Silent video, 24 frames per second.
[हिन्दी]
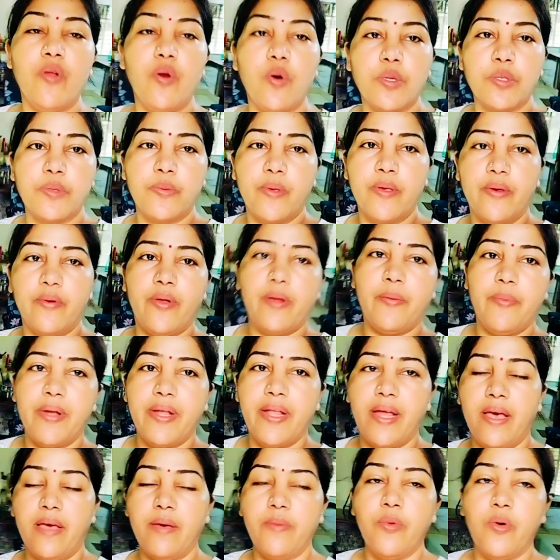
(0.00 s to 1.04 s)
ब्लॉग्स में और अभी
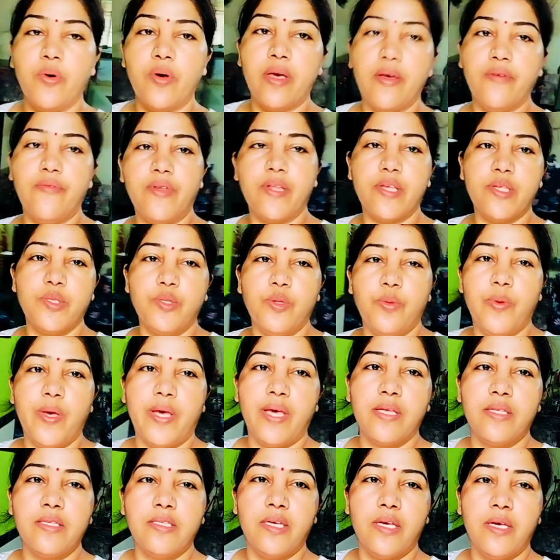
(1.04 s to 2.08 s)
टाइम हो गया फ्रेंड्स सुबह
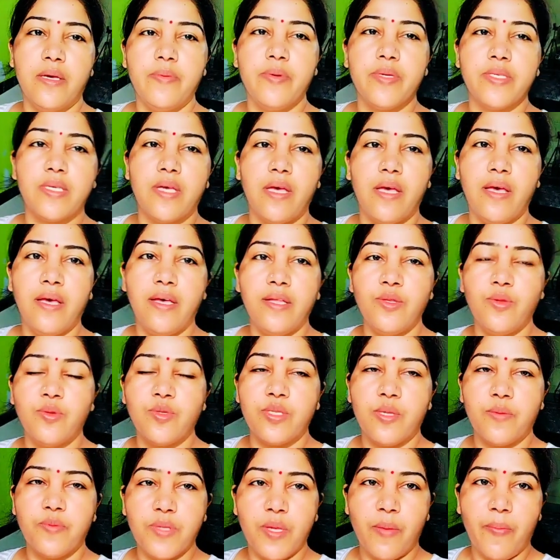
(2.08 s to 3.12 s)
के छः बज गए हैं तो
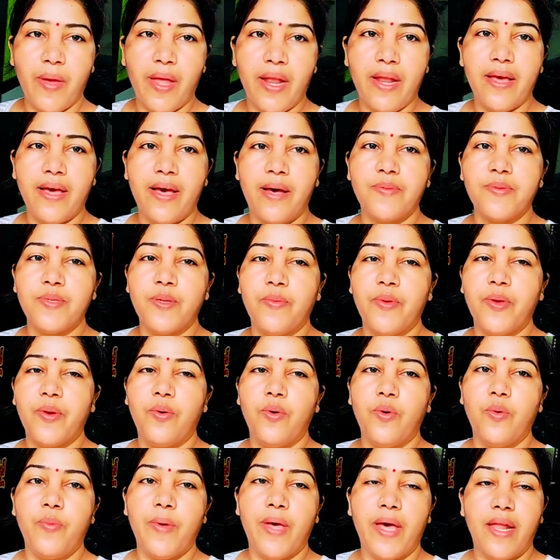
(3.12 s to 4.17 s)
सबसे पहले आप सभी
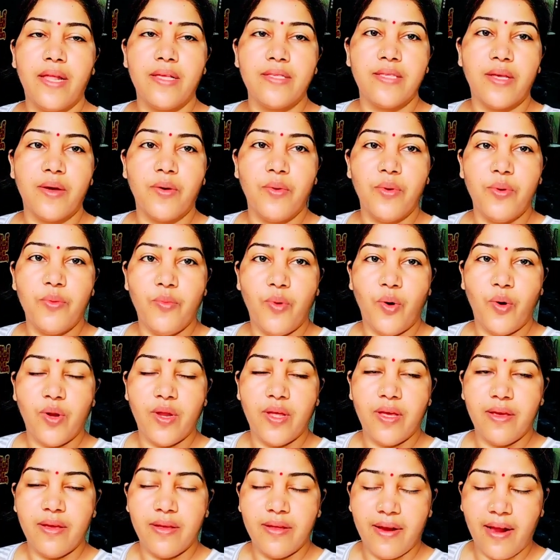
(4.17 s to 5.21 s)
को प्यारा सा गुड
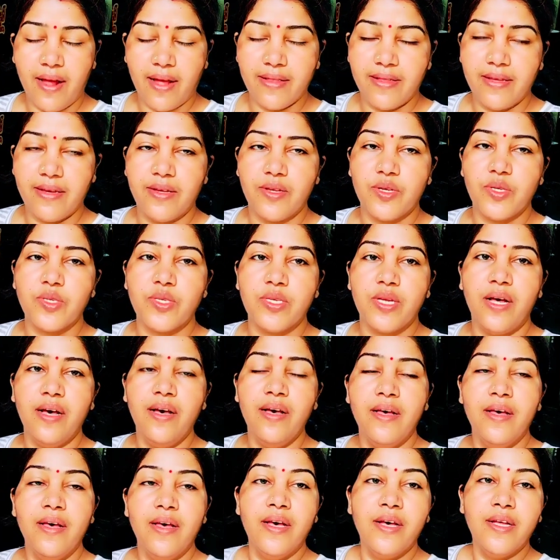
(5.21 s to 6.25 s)
मॉर्निंग राधे कृष्णा
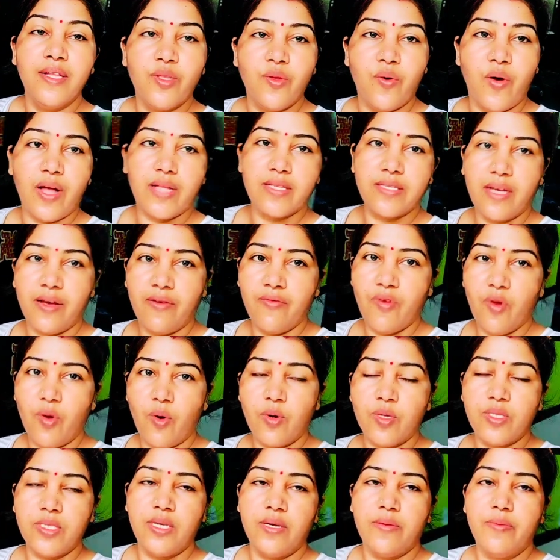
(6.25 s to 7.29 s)
तो आज का
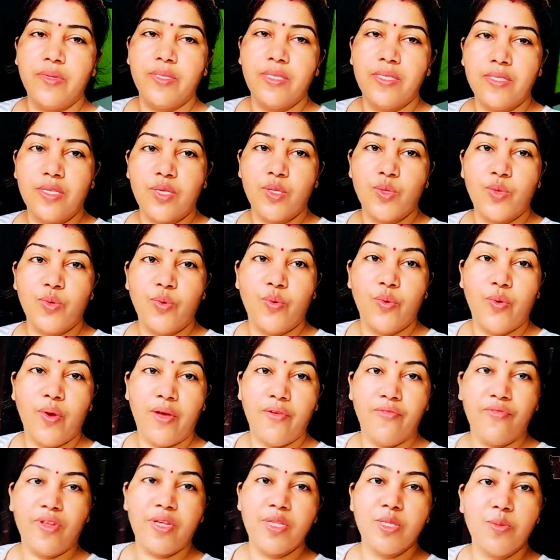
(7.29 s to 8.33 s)
ब्लॉग छः बजे से शुरू हो रहा है
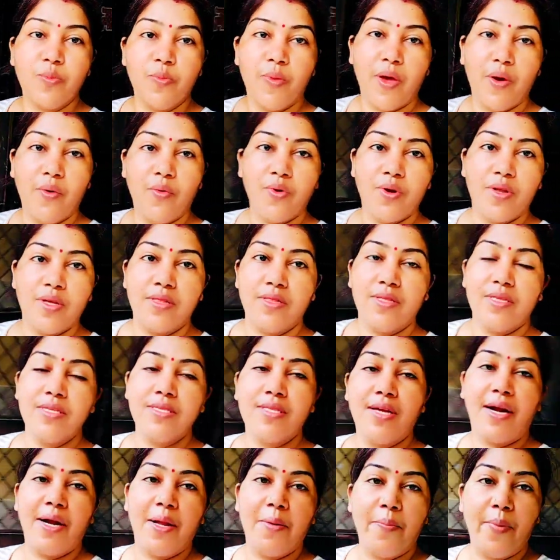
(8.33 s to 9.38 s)
फ्रेंड्स मैं उठी थी
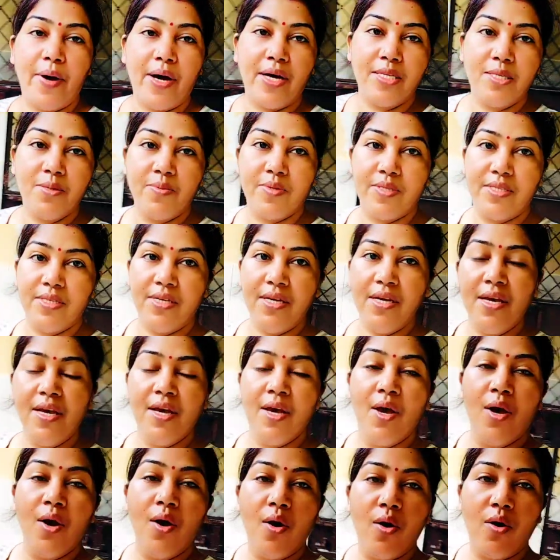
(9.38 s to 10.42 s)
साढ़े पाँच बजे
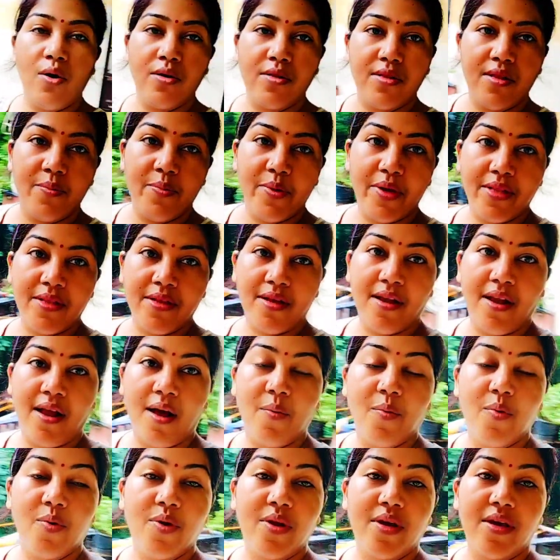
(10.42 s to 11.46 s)
और तबीयत
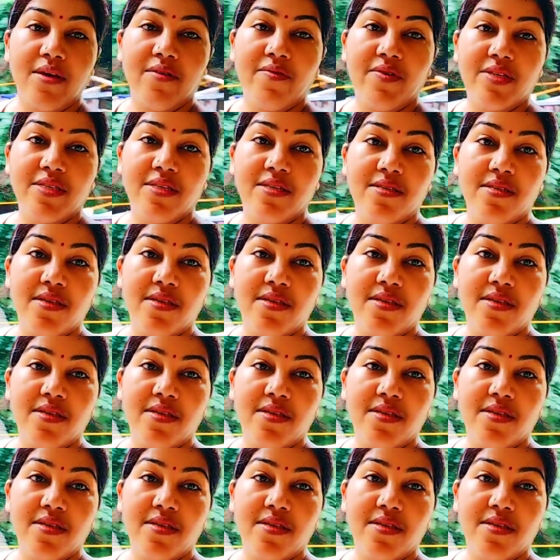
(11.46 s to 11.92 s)
ख़राब होने की वजह